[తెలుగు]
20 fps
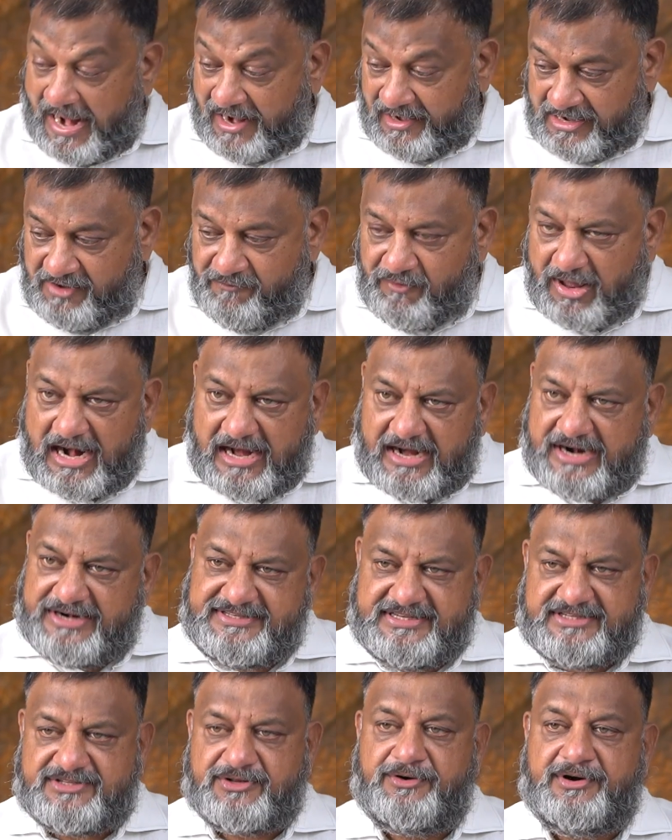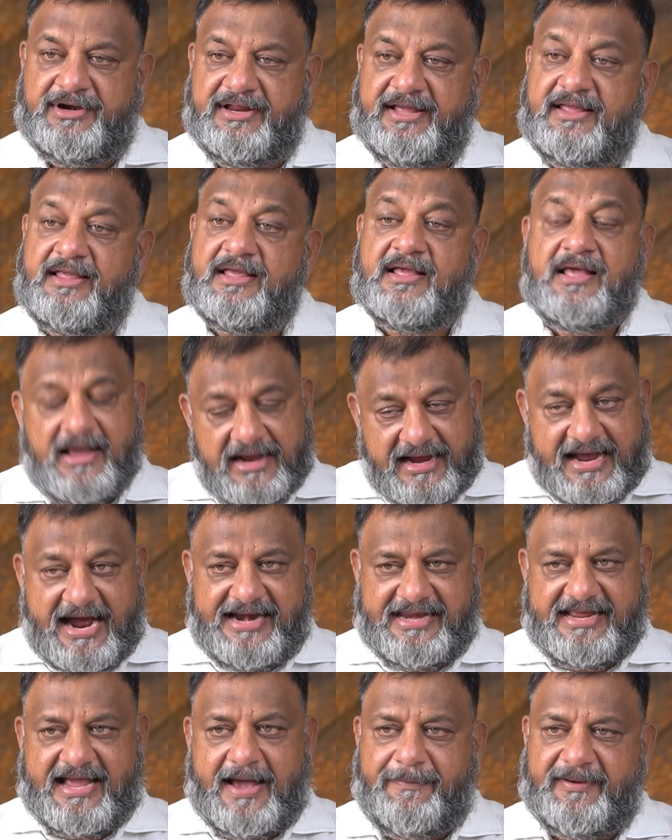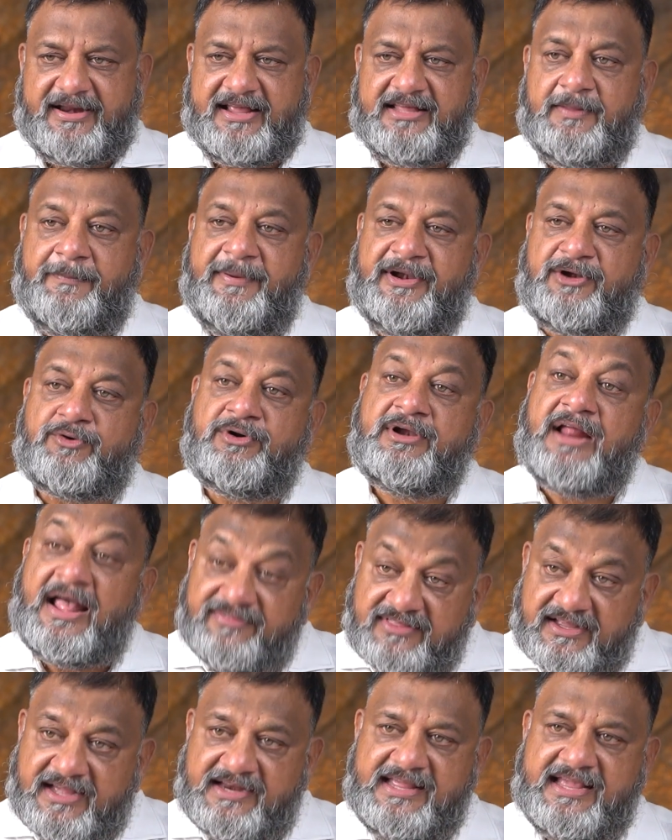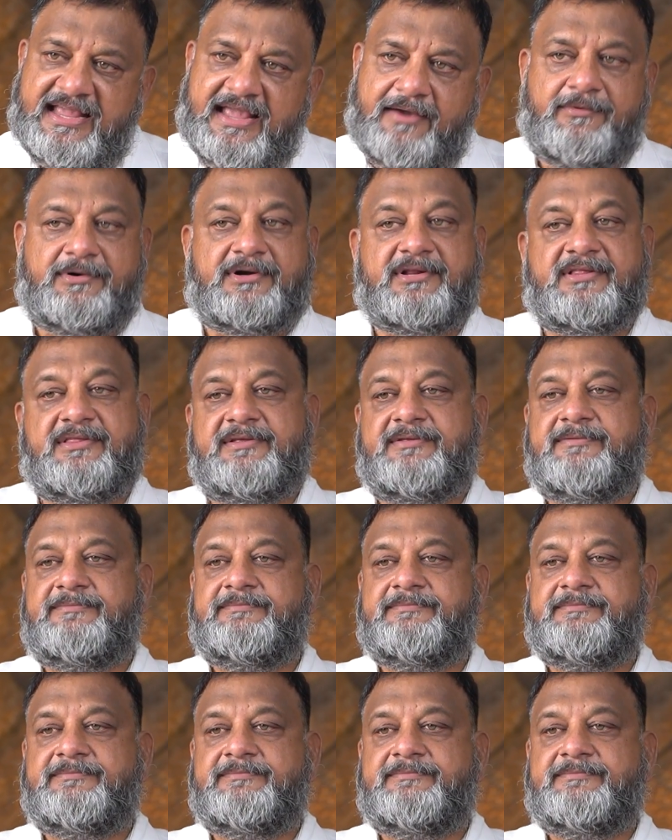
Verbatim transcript: ఆల్రెడీ వల్లకాడు చేసిన వాడిని కాటికాపర కింద పెట్టుకుంటే అంతకన్నా ఇంకేం ఉంటుంది